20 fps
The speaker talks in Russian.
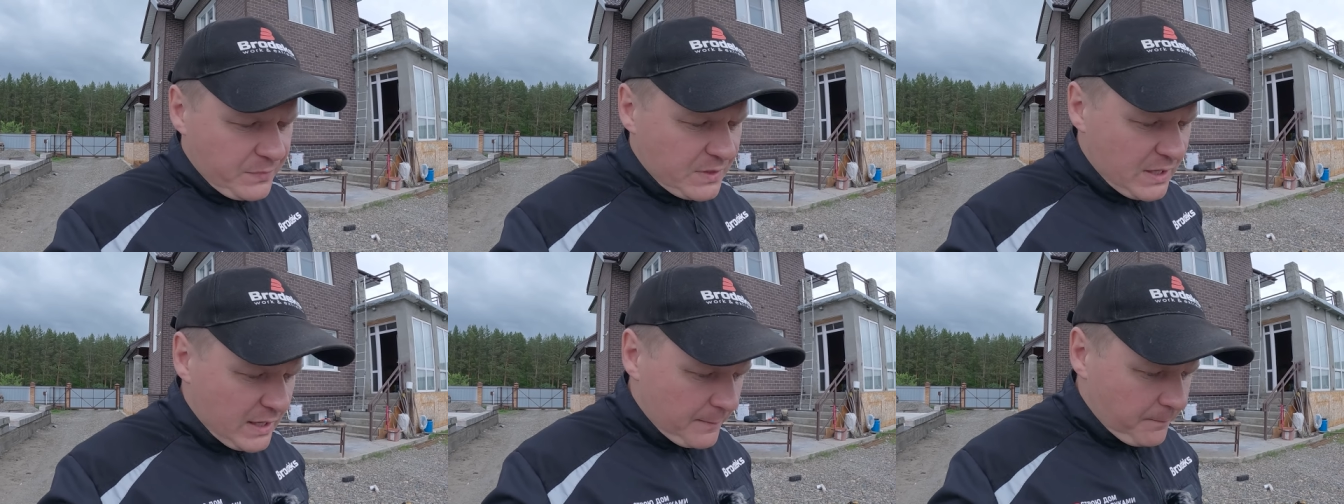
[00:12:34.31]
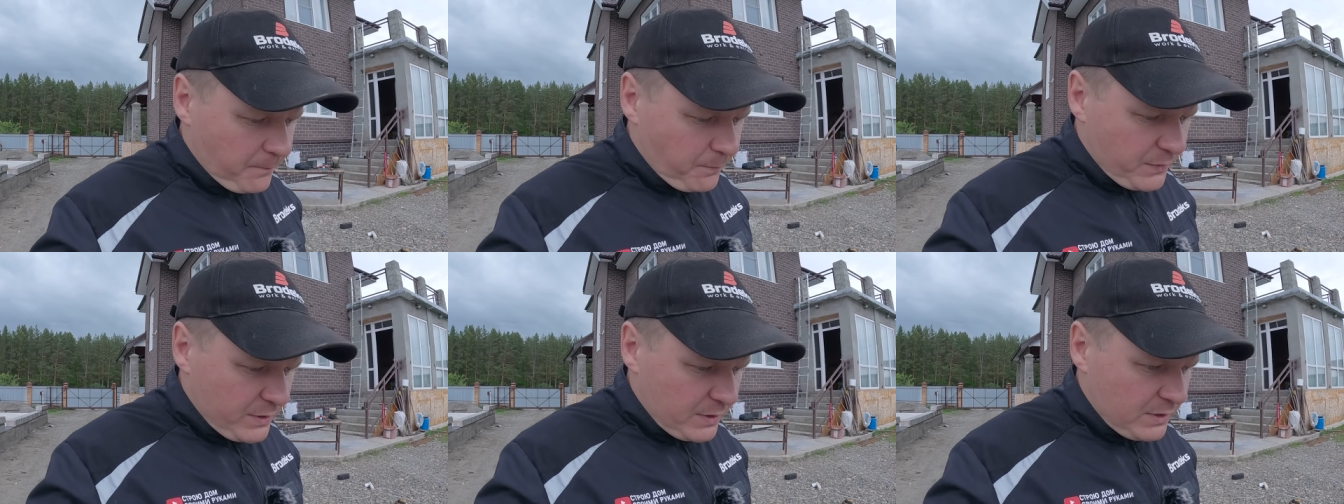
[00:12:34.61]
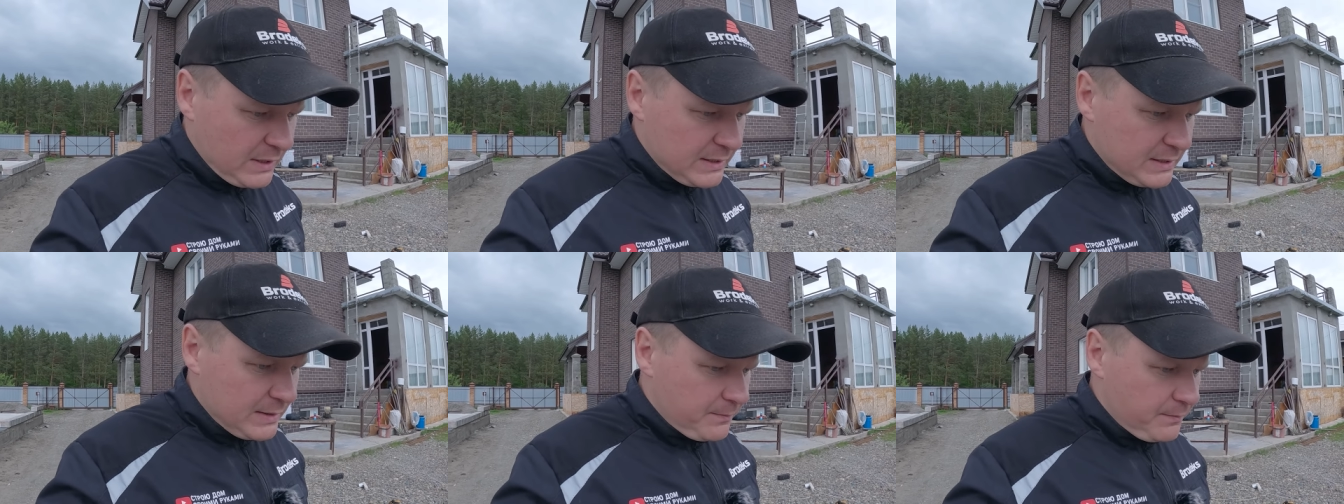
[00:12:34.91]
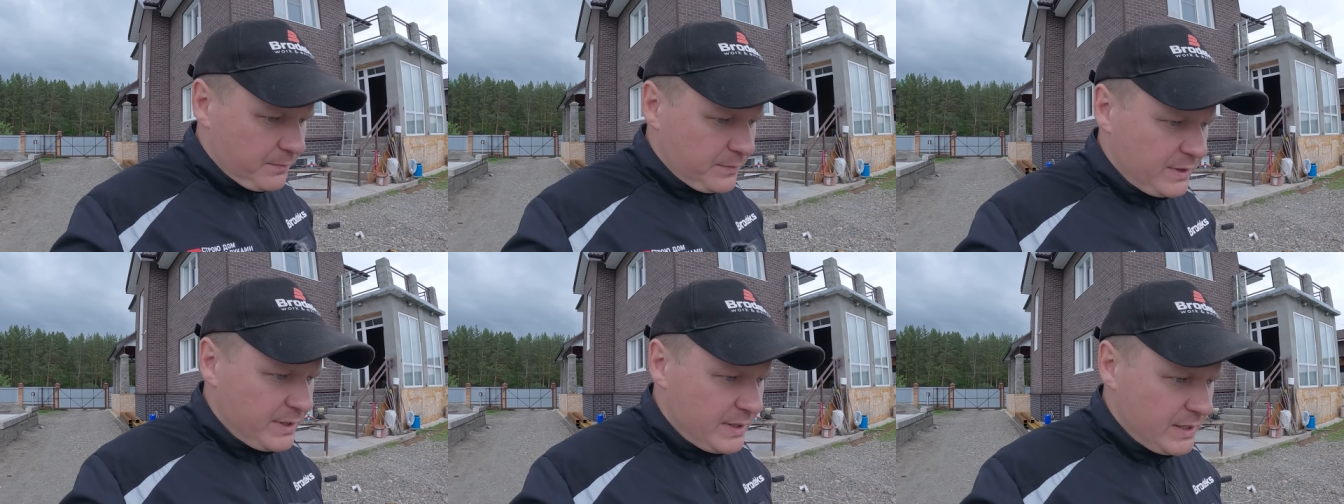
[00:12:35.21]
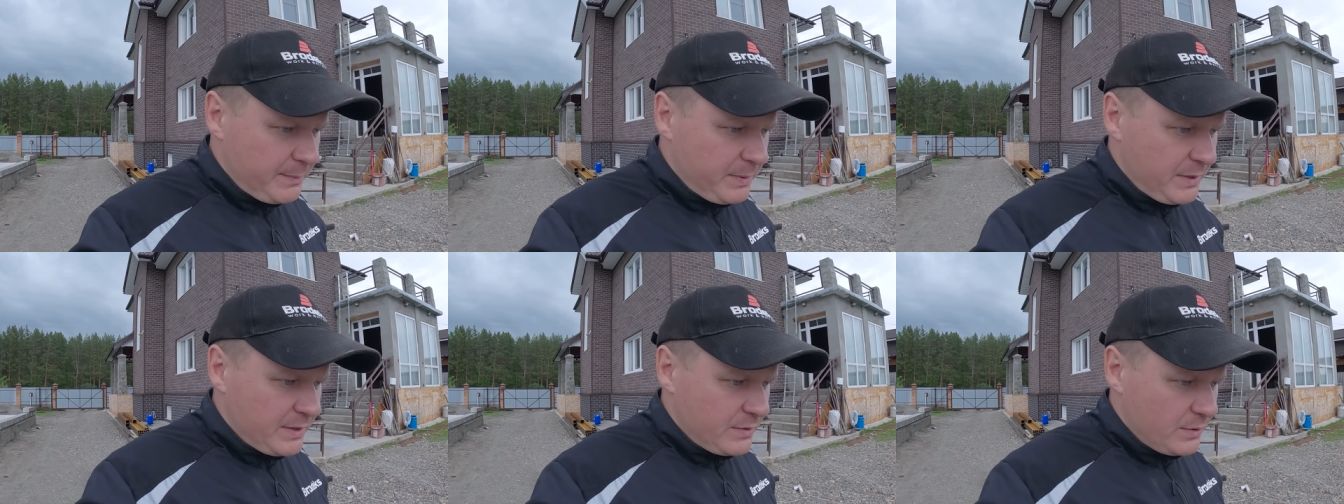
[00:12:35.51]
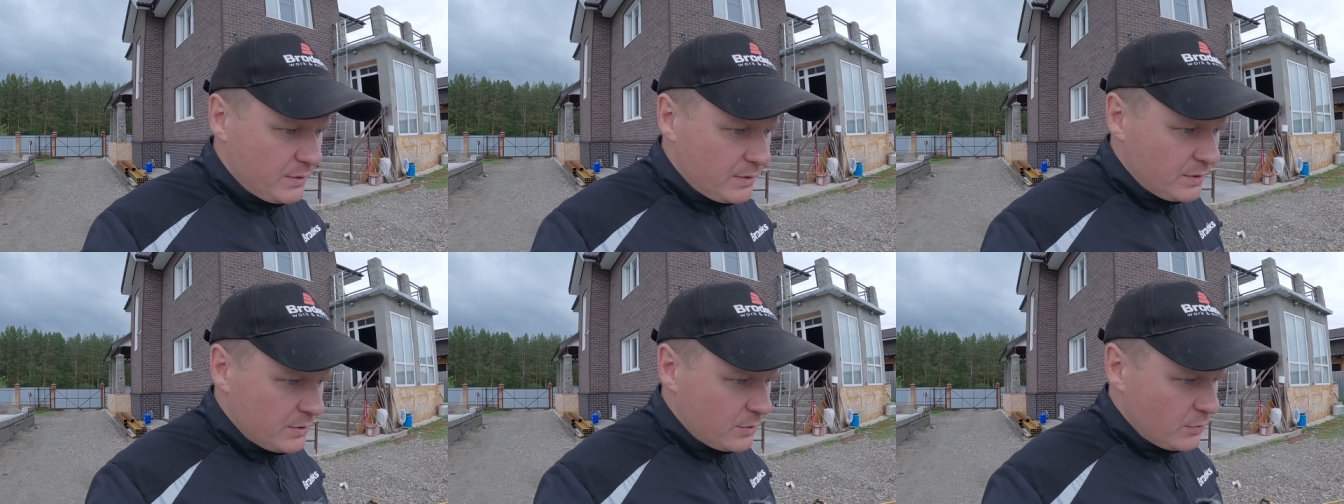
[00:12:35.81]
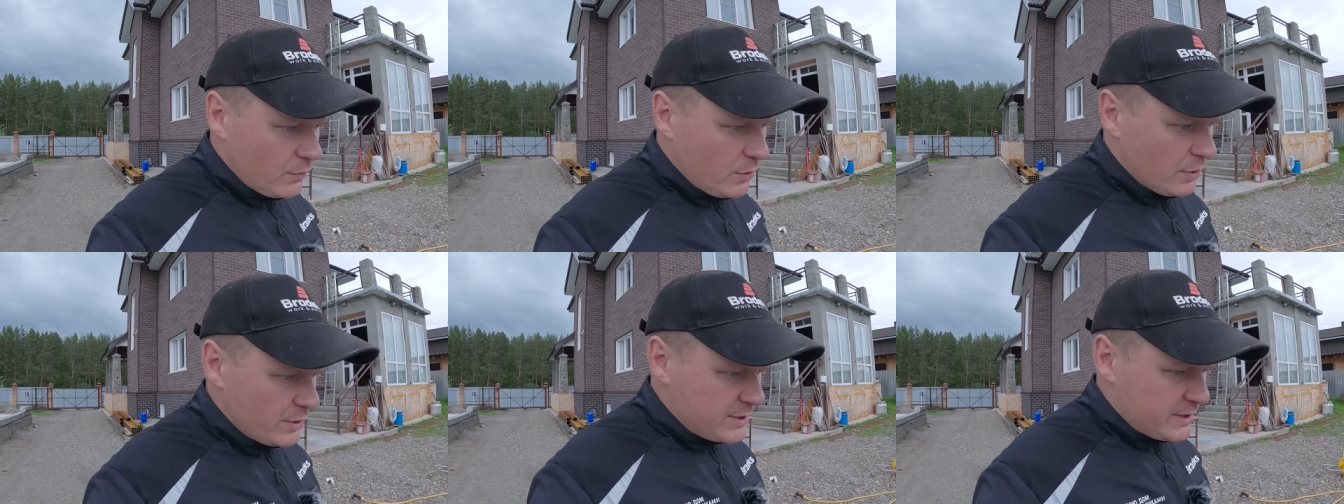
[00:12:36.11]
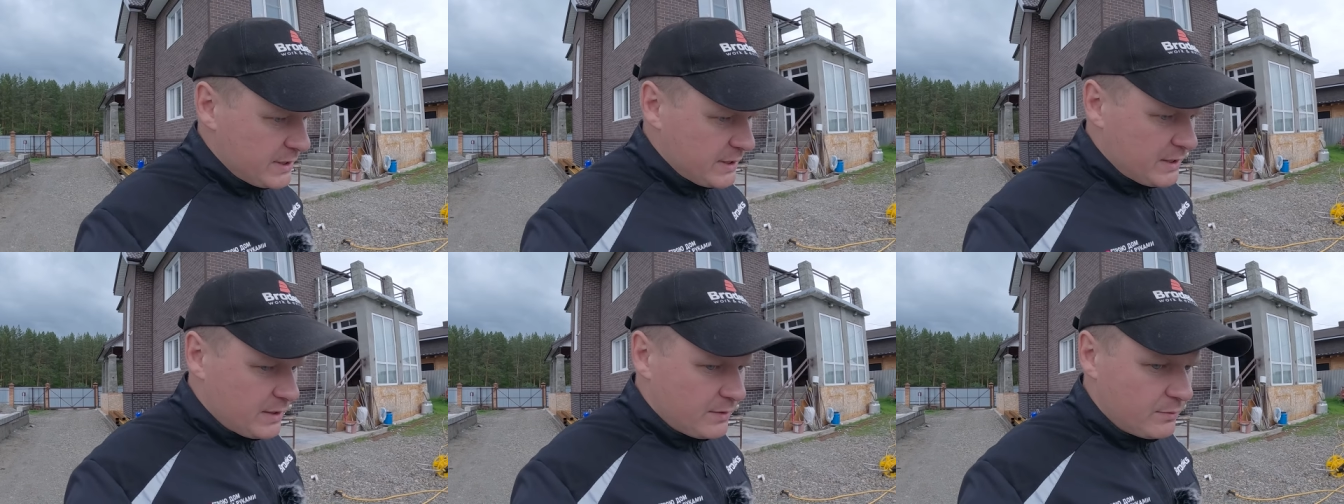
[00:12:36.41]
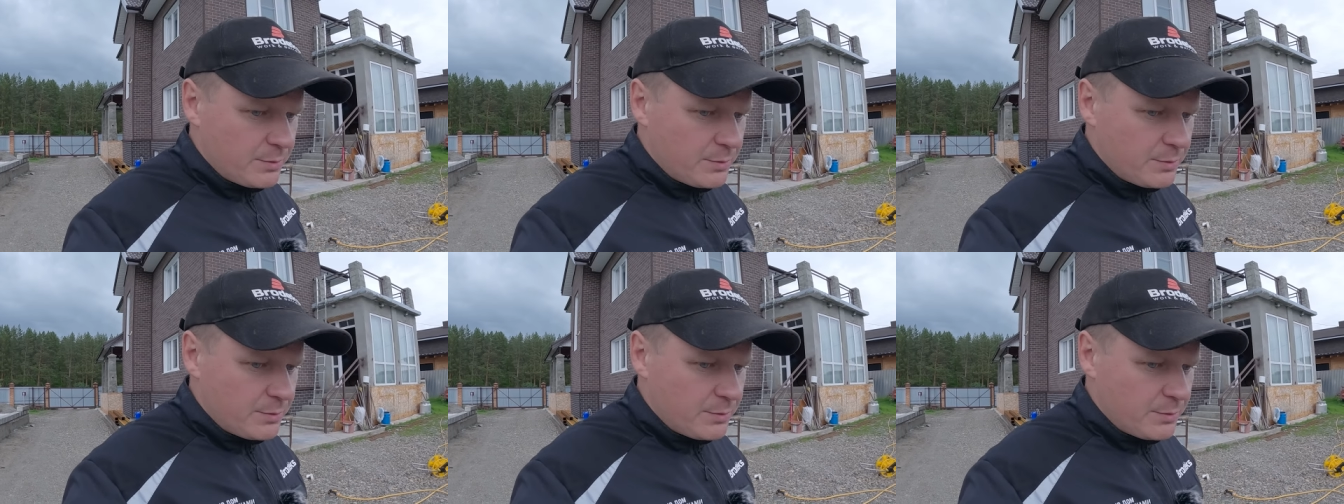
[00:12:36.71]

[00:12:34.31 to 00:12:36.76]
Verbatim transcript: Так, ладно, я опять э, увлекся.